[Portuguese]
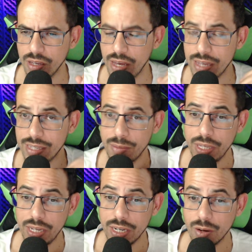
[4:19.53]
essa é a
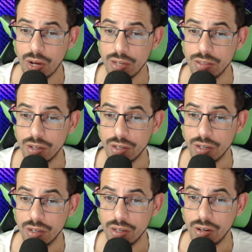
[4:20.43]
maneira que eu equalizo,
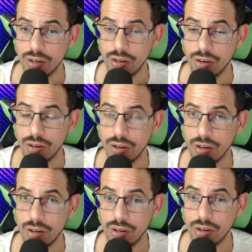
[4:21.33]

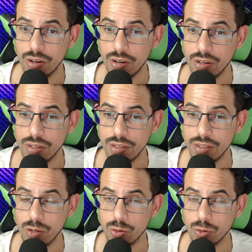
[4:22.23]
ó.
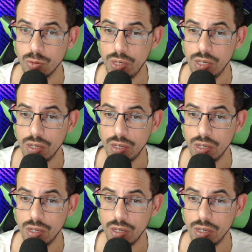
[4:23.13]
Sem o sub.